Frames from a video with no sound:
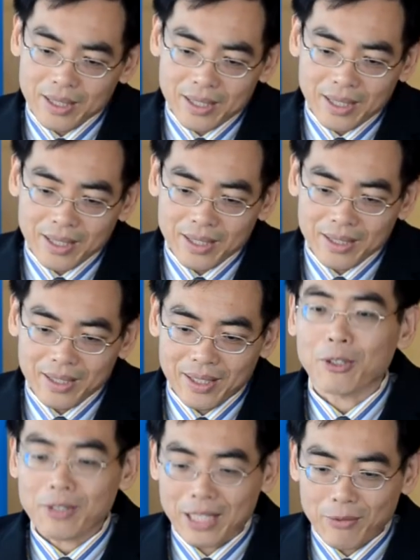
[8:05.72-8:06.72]
คือจริ
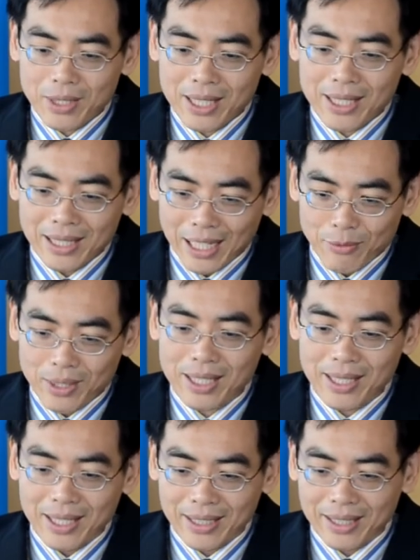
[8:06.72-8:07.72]
งๆ มันต้องใช้วิธีหลาย
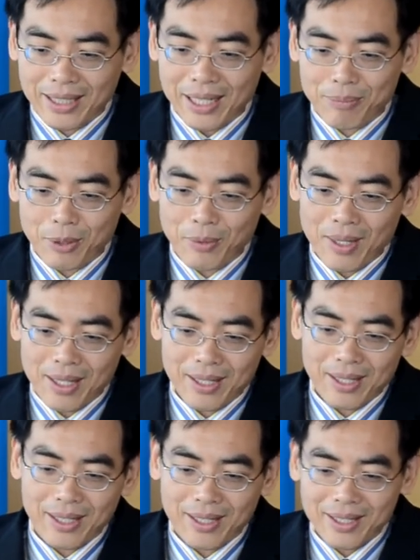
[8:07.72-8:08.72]
วิธีนะครับ เพราะว่า